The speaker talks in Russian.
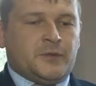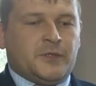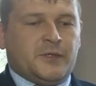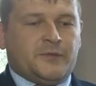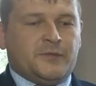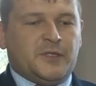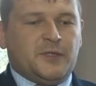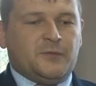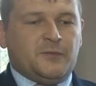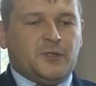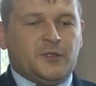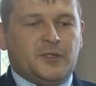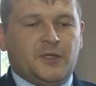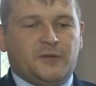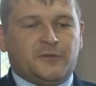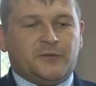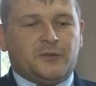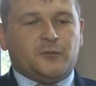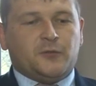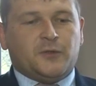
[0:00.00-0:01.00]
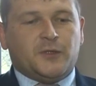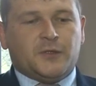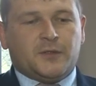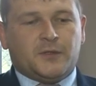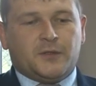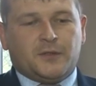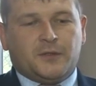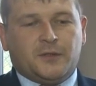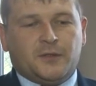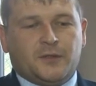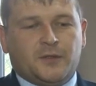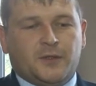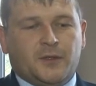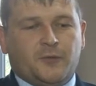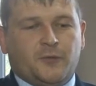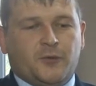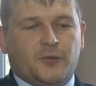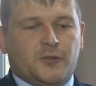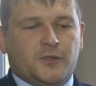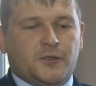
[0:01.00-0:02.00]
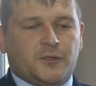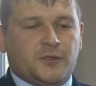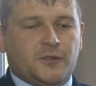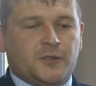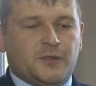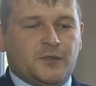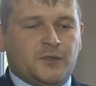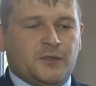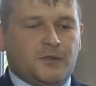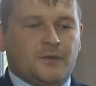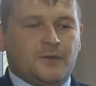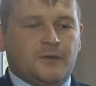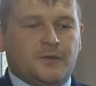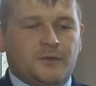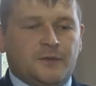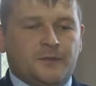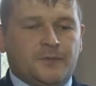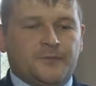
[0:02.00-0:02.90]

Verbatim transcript: Совсем недавно у нас э, кончилось э,